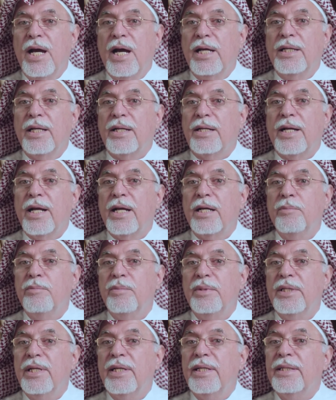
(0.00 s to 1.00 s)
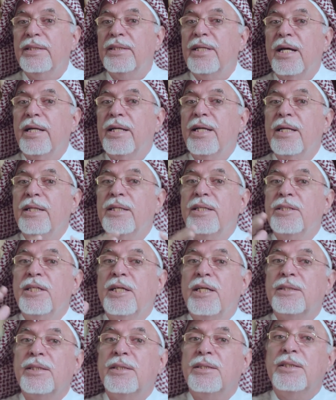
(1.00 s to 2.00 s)
على الرغم من أن تاريخ
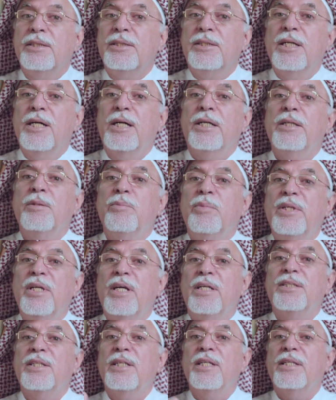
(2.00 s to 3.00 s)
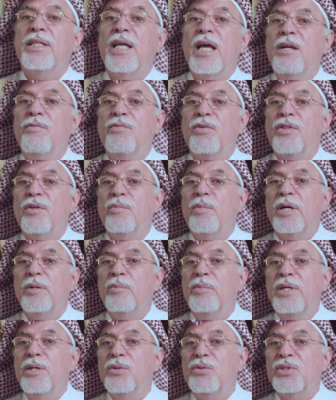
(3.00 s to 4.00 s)
نشاط التجاري بدأ سنة
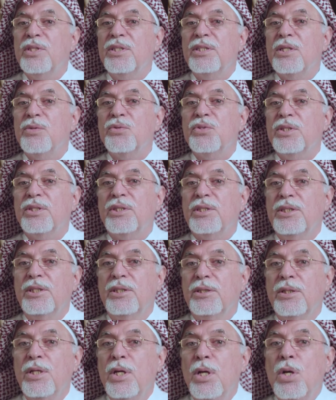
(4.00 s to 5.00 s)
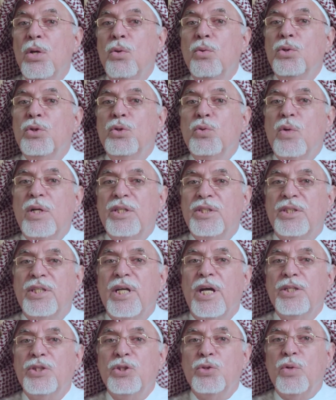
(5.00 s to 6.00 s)
1866
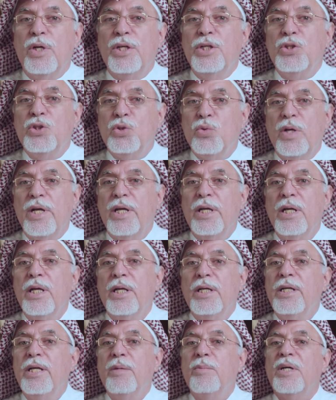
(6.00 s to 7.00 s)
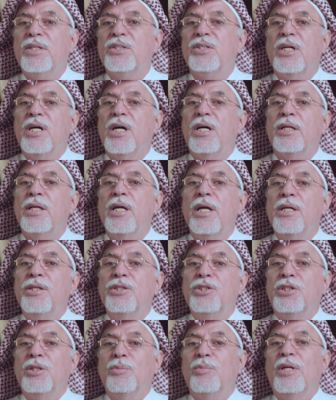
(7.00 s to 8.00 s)
وتوسع شوي شوي لما صار
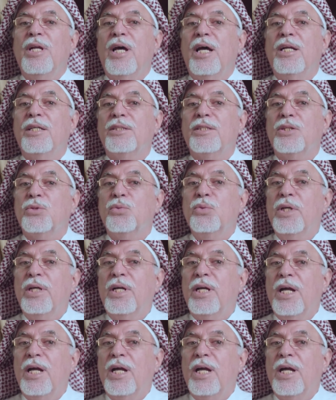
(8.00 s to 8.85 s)
اشتمل على تطوير